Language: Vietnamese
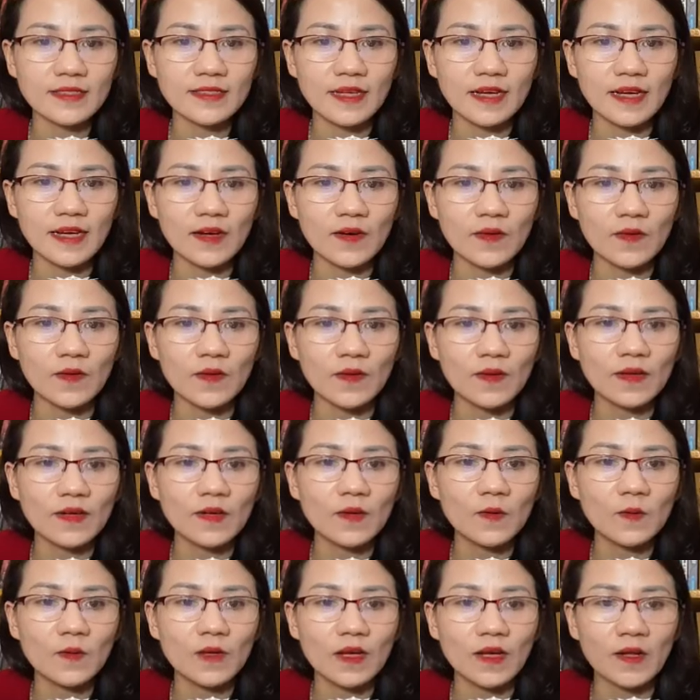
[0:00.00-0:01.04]
đây tác giả có
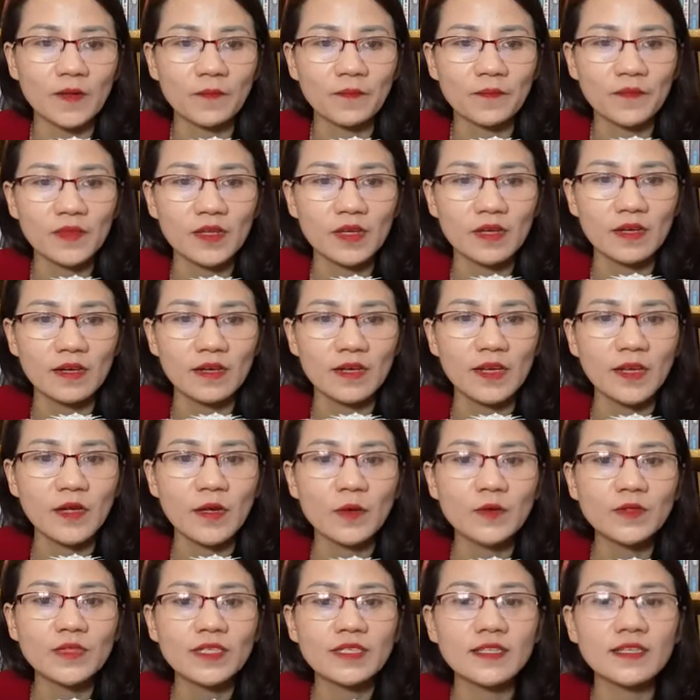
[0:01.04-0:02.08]
nói câu là
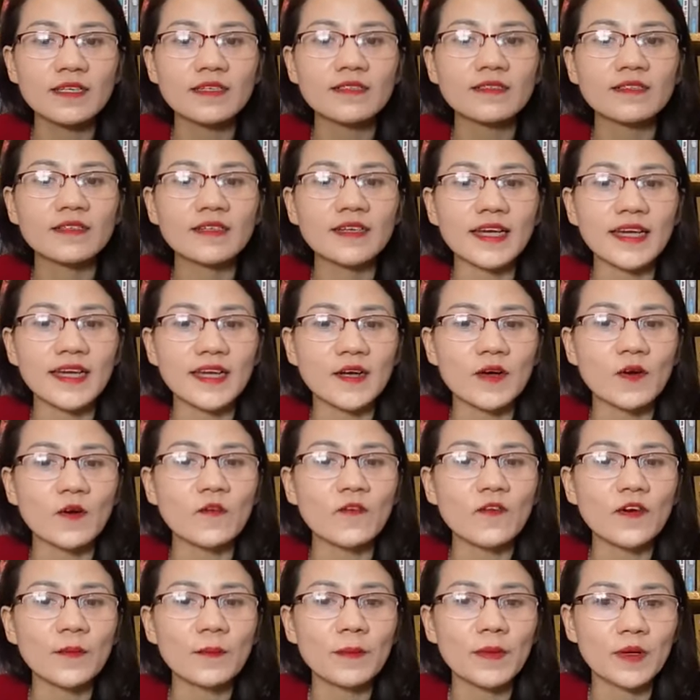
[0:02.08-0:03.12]
nếu trên thế giới này
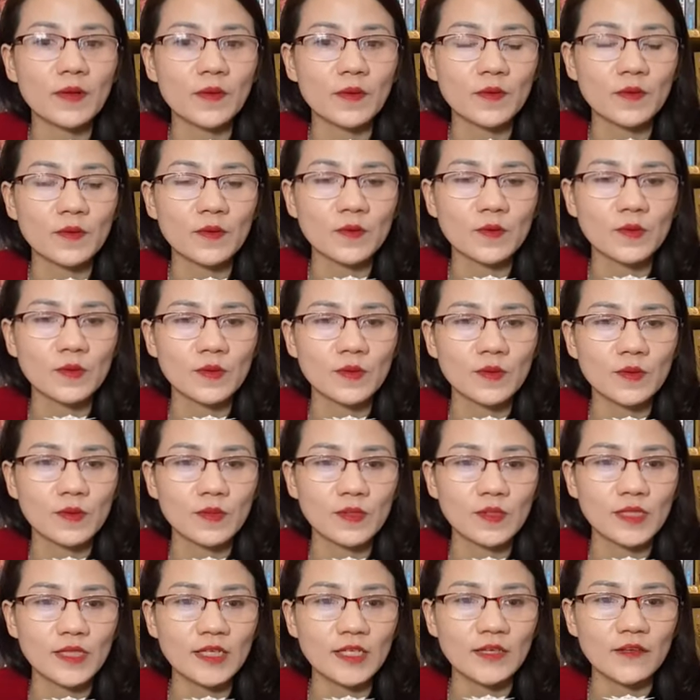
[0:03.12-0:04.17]
có phép màu
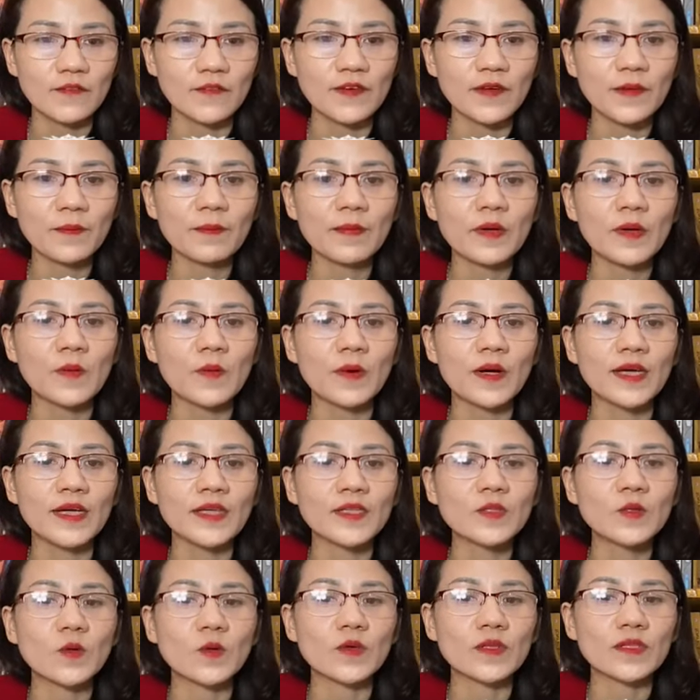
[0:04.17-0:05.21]
thì phép màu
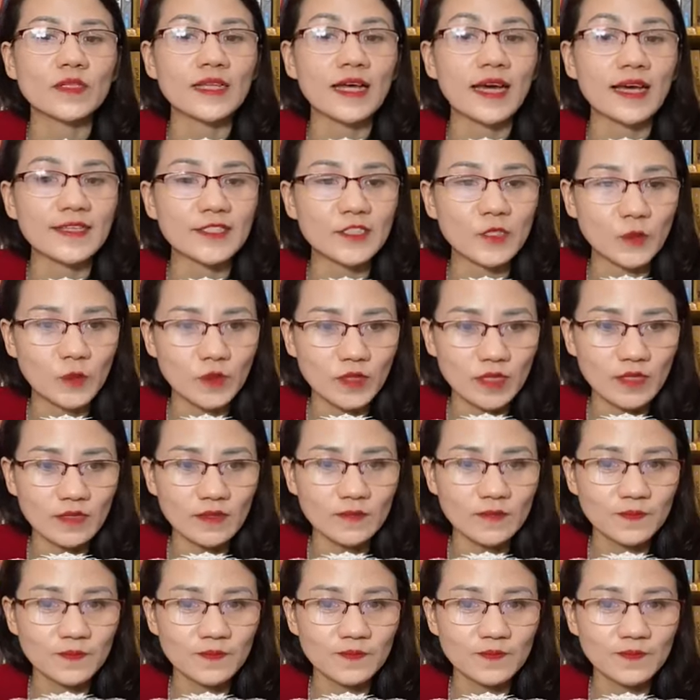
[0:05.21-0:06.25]
ấy tồn tại trong
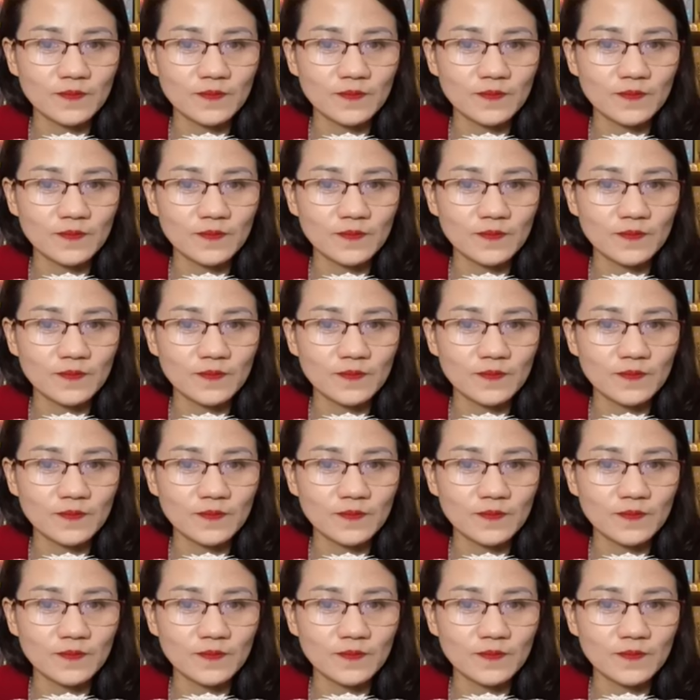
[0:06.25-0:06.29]
nước